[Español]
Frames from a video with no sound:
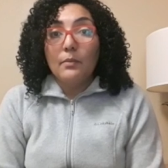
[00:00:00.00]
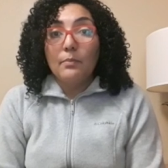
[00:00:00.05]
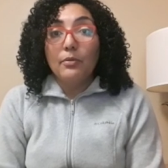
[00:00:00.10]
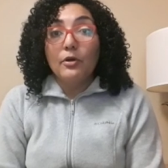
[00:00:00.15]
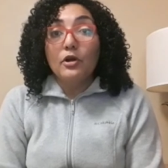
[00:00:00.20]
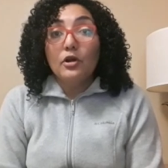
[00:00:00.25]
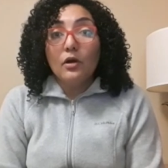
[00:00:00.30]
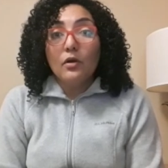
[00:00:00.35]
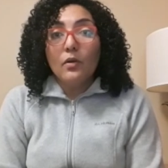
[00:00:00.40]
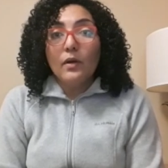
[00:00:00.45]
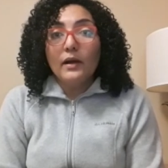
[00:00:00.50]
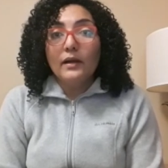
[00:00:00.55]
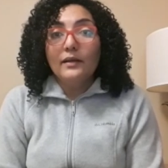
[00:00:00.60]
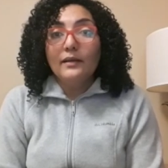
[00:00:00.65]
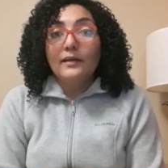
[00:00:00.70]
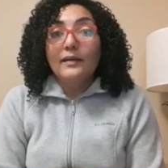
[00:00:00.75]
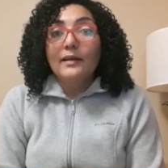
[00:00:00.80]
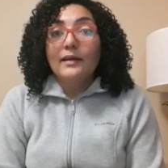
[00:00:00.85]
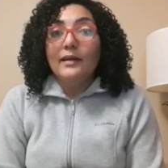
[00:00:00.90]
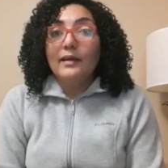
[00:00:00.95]
Por lo
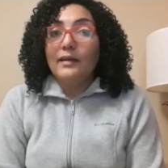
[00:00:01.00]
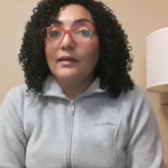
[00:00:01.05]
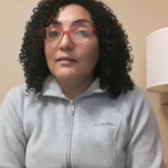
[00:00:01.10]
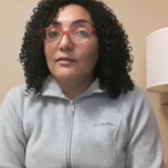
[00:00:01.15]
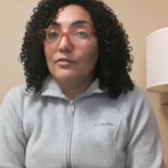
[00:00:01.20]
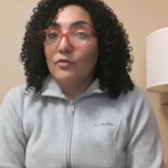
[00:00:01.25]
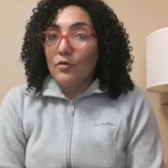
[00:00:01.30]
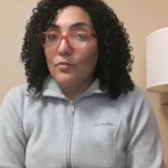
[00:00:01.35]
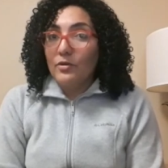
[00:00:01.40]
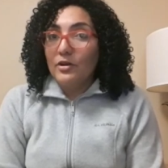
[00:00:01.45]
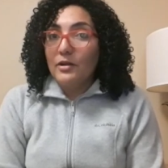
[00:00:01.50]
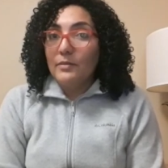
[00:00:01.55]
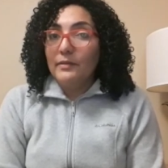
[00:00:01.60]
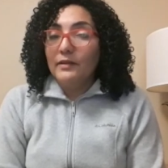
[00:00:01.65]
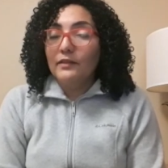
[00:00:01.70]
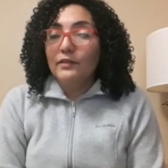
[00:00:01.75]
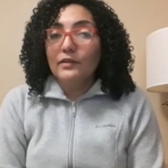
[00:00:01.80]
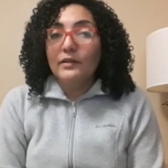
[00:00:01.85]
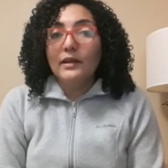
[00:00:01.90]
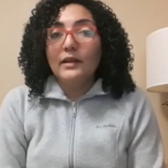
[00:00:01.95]
cual, como les
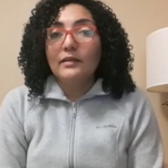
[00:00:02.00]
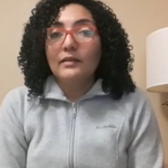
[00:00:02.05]
mencioné,